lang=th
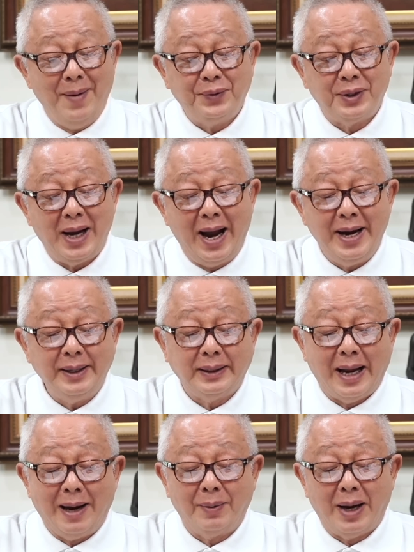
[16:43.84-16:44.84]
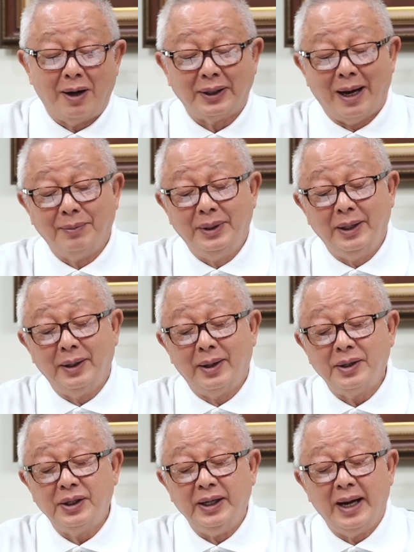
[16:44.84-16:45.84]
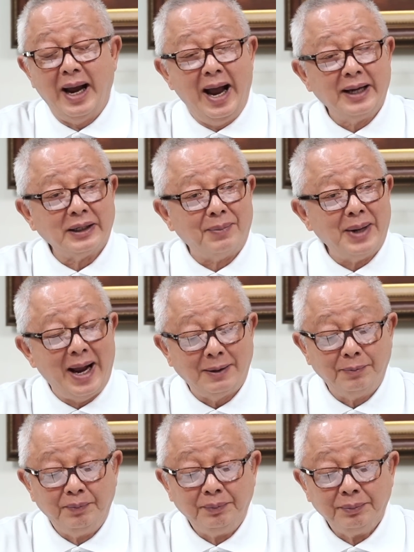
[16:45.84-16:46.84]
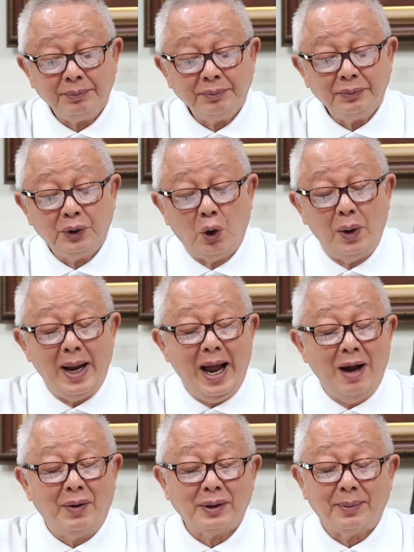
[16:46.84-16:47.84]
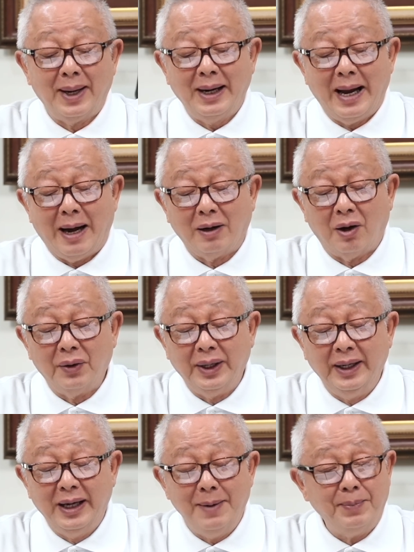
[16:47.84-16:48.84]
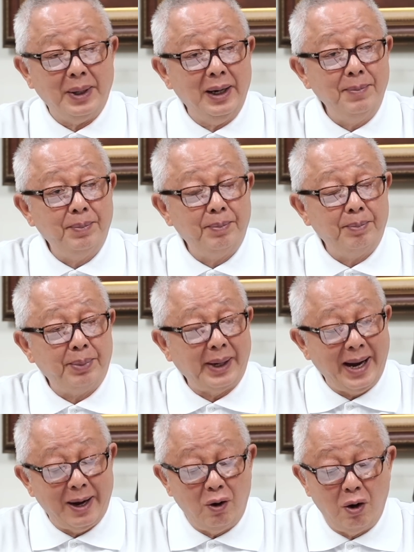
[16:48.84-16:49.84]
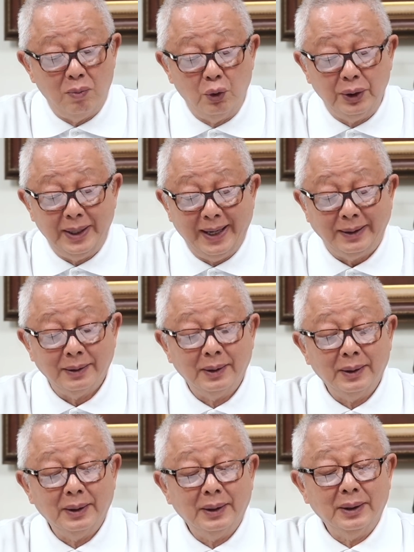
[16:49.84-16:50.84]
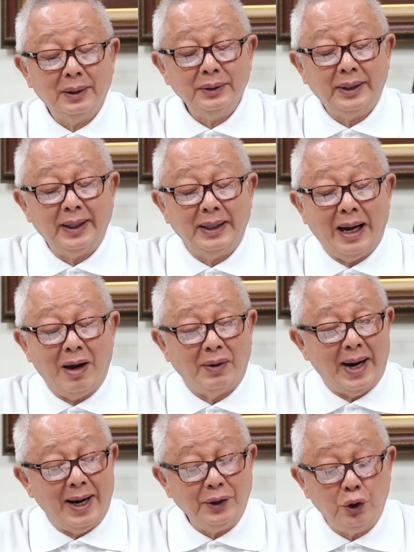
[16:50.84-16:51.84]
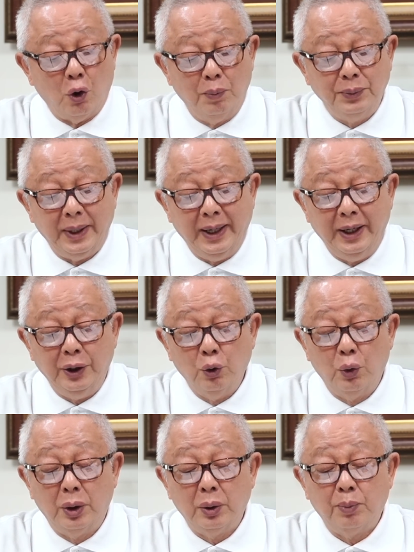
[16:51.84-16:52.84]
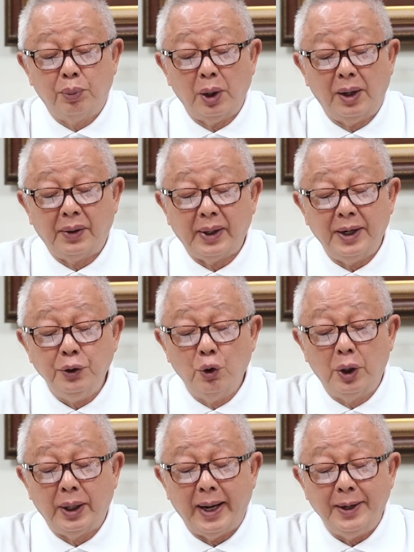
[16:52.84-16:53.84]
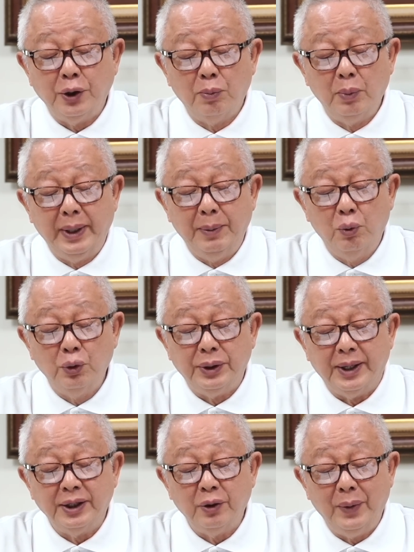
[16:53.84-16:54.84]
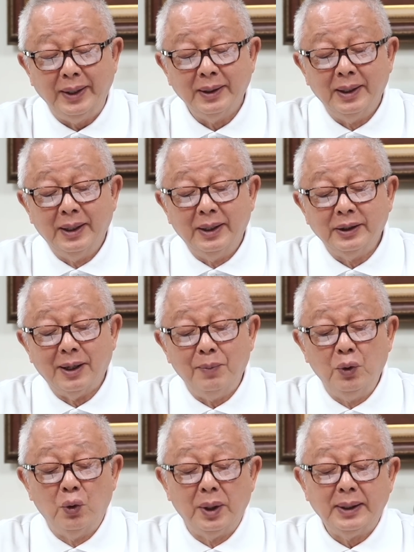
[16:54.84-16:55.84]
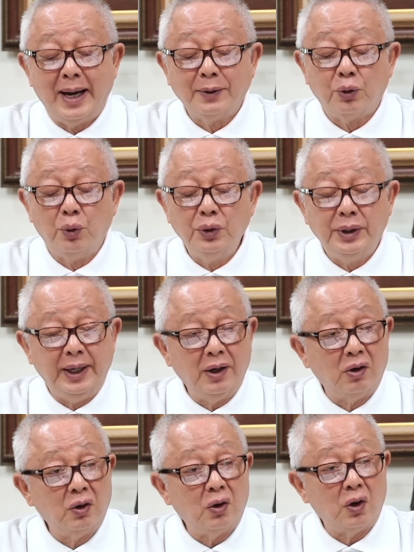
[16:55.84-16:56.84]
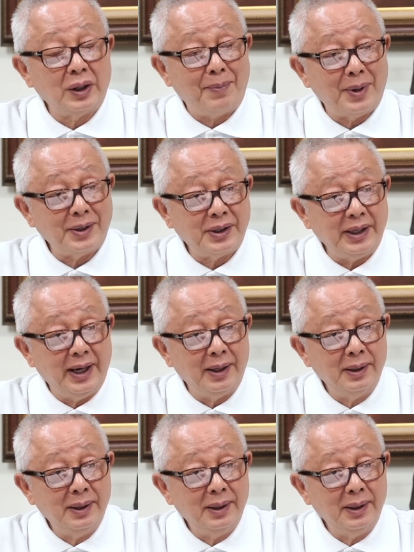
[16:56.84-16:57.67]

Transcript: บไซต์ตามข่าวตามเช่นรัสเซียห้าสำนักโดยอ้างว่าสำนักข่าวเหล่านี้ได้เผยแพร่ข้อมูลเท็จเช่นข่าวการโจมตีพลเรือนยูเครนจนมีผู้เสียชีวิตจำนวนการสูญเสียของกองทัพรัสเซีย